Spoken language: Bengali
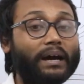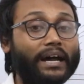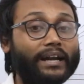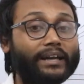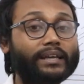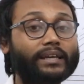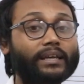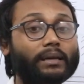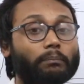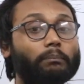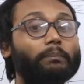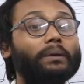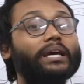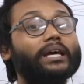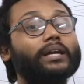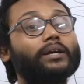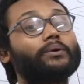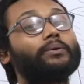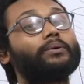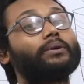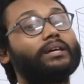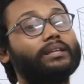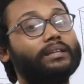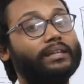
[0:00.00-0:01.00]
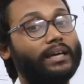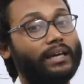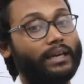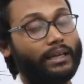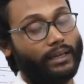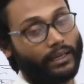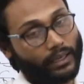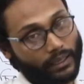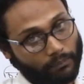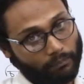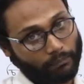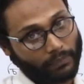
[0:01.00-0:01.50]
পানিকে বের করে দেয়
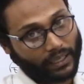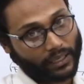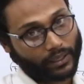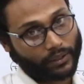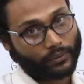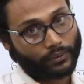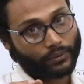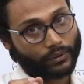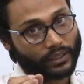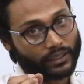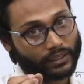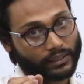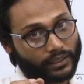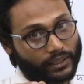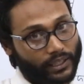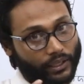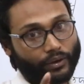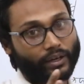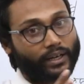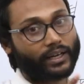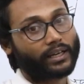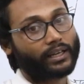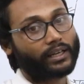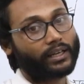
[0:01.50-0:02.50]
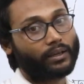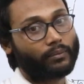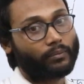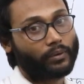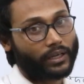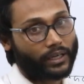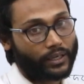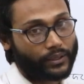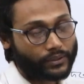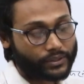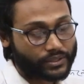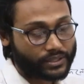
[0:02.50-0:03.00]
এই বের করে দেওয়াটাকেই
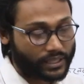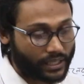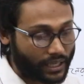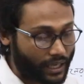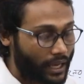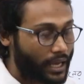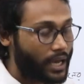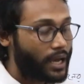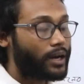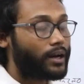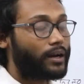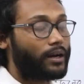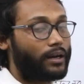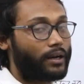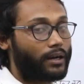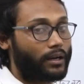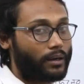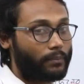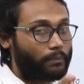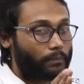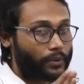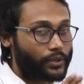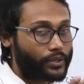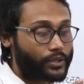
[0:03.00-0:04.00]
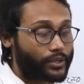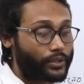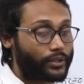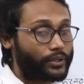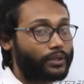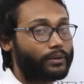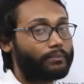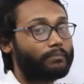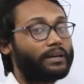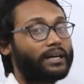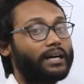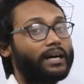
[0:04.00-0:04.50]
বলা হচ্ছে
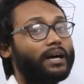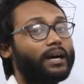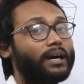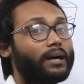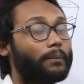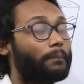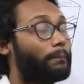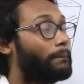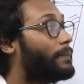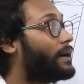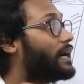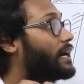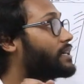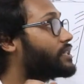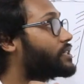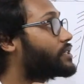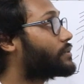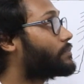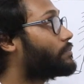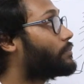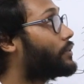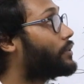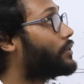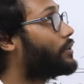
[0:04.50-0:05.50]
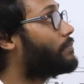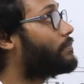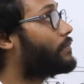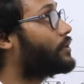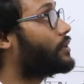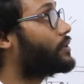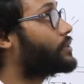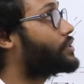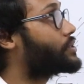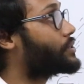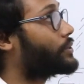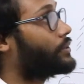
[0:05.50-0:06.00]
প্রশোধন বা
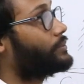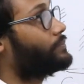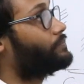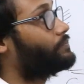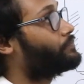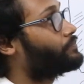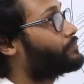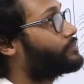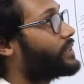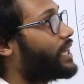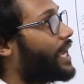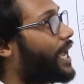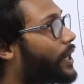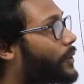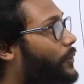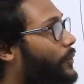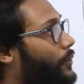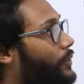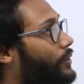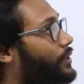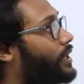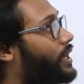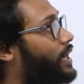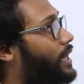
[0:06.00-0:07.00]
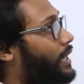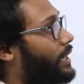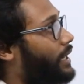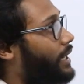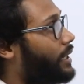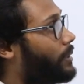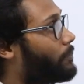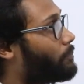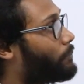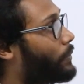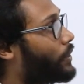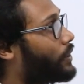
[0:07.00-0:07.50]
বাষ্পমোচন এখন
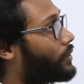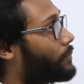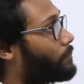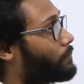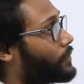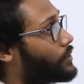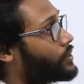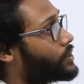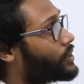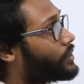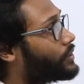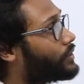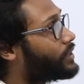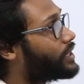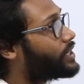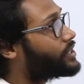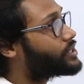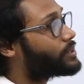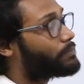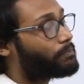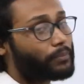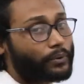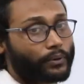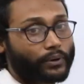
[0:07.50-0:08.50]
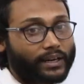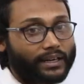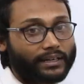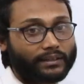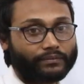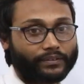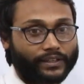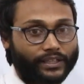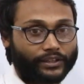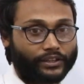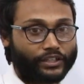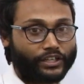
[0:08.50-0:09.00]
এই প্রসাধনের যে
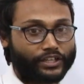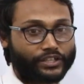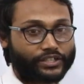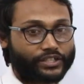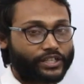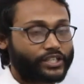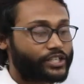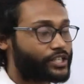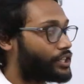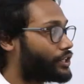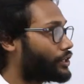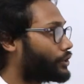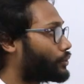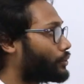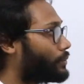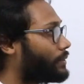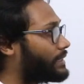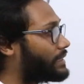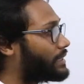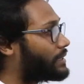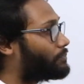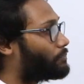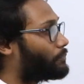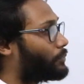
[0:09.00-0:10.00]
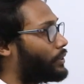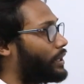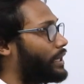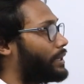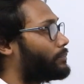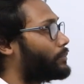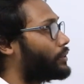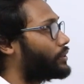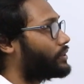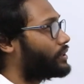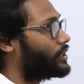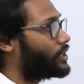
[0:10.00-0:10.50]
প্রকারভেদ তিনটা সেটা তোমাদের বইয়ের
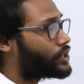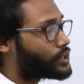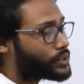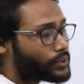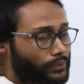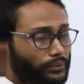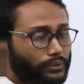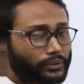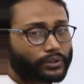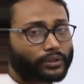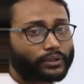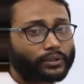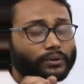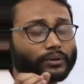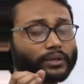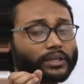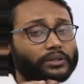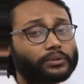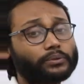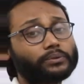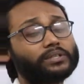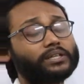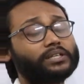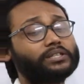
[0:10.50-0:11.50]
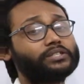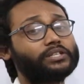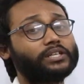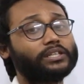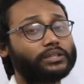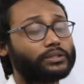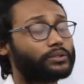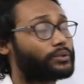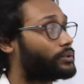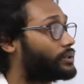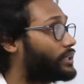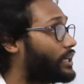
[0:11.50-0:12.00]
মধ্যে সুন্দর করে দুটা
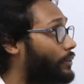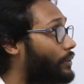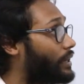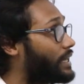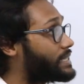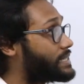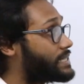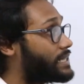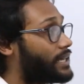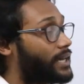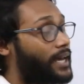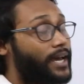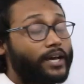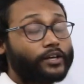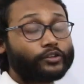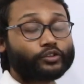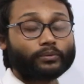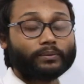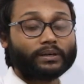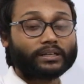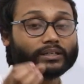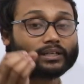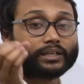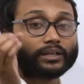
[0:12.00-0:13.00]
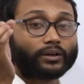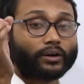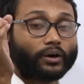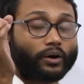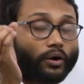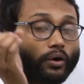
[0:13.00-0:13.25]
চিত্র দেওয়া আছে তোমাদের